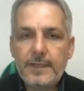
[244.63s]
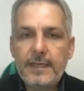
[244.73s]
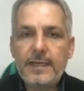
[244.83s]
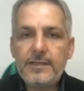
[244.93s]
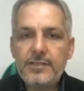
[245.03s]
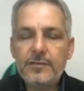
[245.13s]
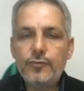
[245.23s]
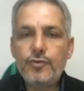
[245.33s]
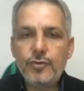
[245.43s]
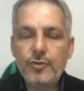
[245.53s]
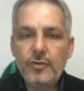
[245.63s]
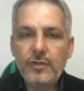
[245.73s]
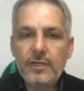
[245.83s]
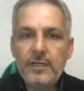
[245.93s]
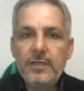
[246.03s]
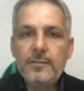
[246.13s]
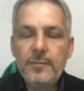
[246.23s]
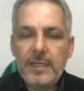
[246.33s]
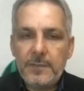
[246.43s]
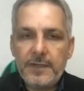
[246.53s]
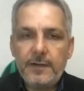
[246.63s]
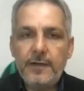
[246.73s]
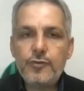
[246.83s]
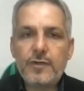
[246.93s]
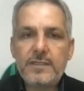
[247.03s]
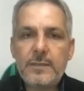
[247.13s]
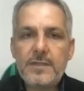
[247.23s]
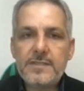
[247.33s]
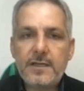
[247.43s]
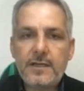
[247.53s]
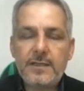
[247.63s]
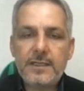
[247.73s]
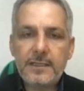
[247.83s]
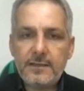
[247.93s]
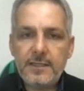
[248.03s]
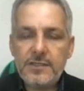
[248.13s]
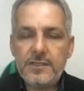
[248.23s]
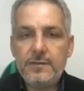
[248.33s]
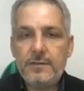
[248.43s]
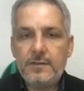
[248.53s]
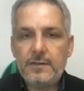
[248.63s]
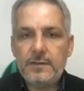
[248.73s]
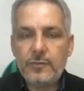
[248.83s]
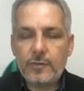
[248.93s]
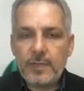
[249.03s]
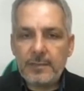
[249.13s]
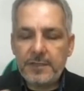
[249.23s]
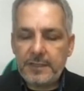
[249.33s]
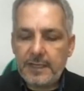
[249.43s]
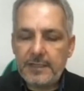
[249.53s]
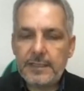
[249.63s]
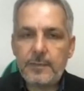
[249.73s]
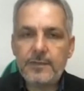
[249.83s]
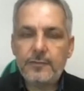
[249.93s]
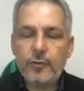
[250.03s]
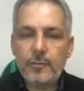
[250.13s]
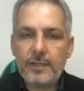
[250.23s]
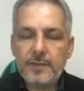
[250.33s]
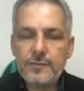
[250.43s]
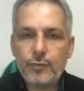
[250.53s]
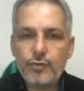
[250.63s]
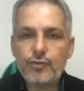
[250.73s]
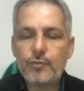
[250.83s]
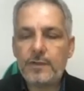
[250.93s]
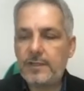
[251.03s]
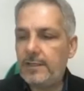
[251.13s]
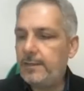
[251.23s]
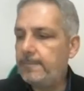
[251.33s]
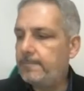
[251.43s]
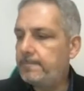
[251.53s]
Yani işin ucu MHP'nin en üst kademesine kadar gittiği için normal bir yargılamada, normal bir soruşturmada